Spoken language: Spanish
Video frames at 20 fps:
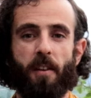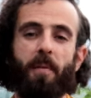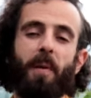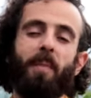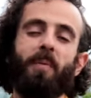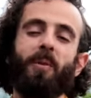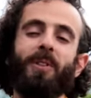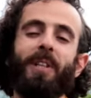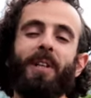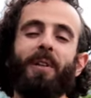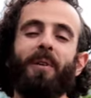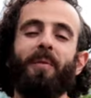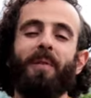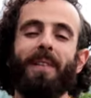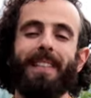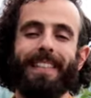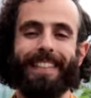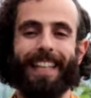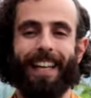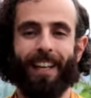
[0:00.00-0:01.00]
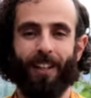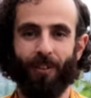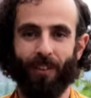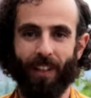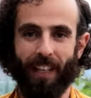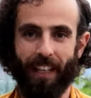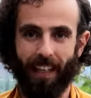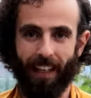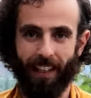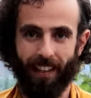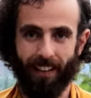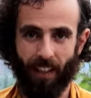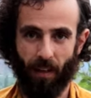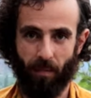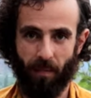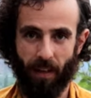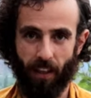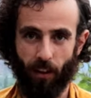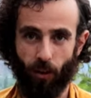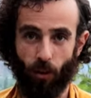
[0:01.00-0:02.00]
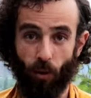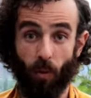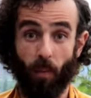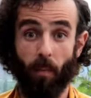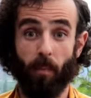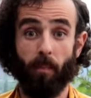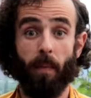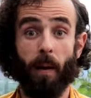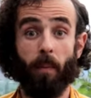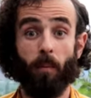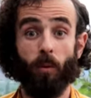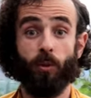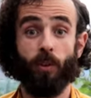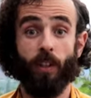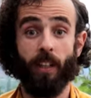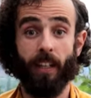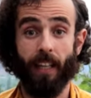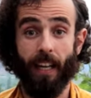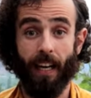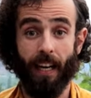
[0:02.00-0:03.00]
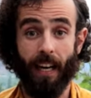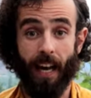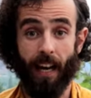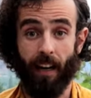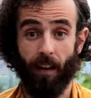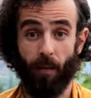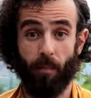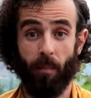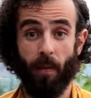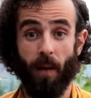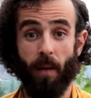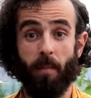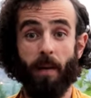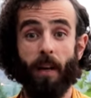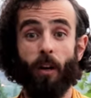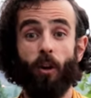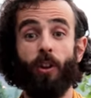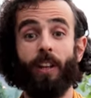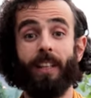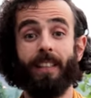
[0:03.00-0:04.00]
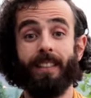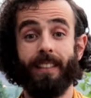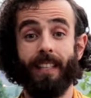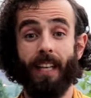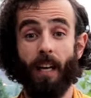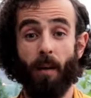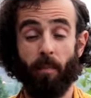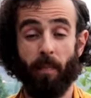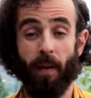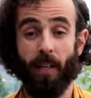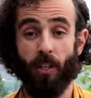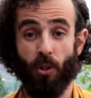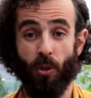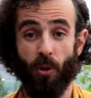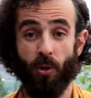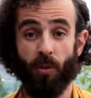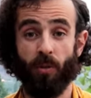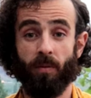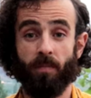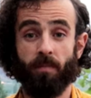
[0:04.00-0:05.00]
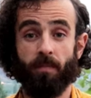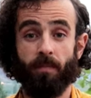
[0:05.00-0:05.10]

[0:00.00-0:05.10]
Y vamos a comenzar con el calentamiento. Vamos a inhalar primero desde el pecho.